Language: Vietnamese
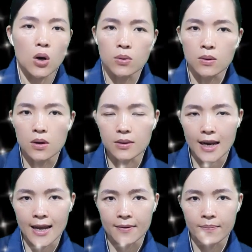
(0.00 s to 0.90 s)
Cùng lúc
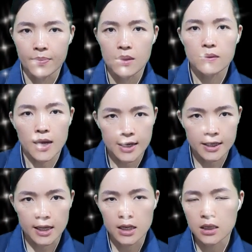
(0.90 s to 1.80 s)
này, thầy
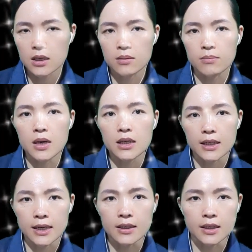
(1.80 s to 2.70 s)
Tín bước
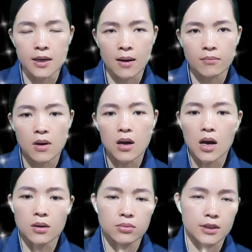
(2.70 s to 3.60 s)
đến cửa.
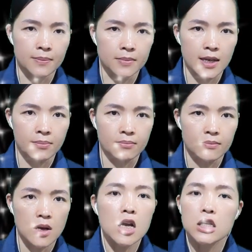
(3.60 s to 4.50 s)
Ông trầm giọng,
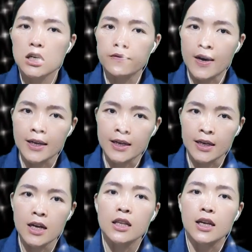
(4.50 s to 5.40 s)
như
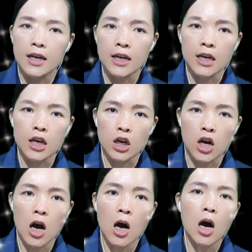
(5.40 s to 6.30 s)
vậy thì
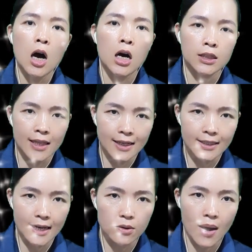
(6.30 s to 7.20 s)
có tắc
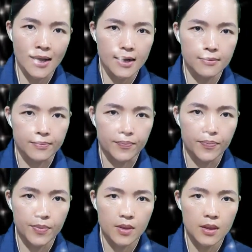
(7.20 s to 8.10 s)
trách quá không?
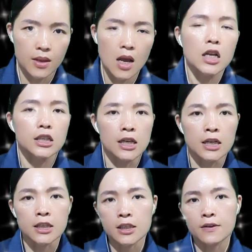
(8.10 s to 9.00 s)
Chỉ
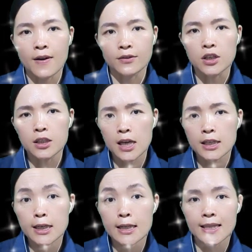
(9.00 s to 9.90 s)
dựa vào thương
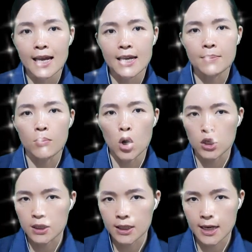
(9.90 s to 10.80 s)
tích trên tay
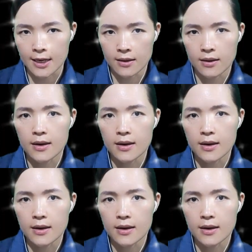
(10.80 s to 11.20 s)
một người